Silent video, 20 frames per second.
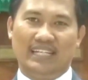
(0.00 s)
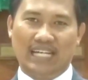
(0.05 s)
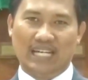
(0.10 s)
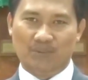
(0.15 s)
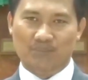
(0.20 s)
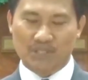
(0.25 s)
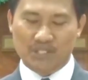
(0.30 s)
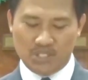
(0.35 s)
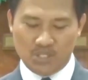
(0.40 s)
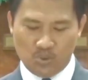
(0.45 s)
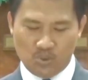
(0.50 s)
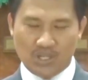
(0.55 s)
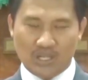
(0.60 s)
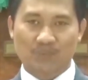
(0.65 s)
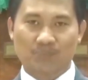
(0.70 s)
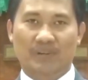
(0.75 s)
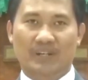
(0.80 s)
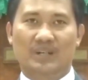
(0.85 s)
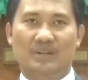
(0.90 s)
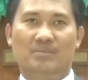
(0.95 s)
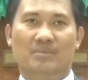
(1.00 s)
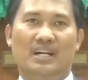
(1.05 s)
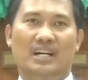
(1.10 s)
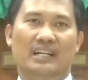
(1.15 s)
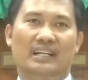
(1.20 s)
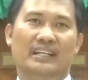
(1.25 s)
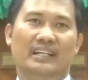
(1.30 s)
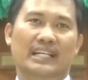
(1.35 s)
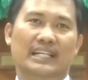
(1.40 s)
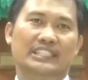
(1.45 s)
dengan menjauhkan para
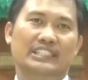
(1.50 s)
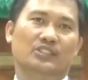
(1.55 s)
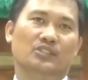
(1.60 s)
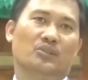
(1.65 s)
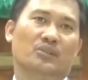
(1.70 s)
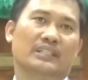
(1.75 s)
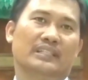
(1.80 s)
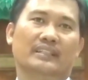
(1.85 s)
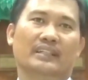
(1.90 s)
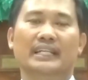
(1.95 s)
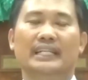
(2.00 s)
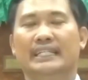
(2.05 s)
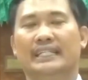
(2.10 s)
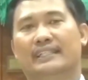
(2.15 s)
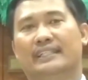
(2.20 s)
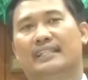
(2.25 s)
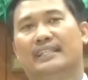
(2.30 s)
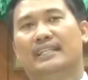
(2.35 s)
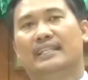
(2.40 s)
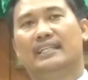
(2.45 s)
Baal dan Asitoret tadi.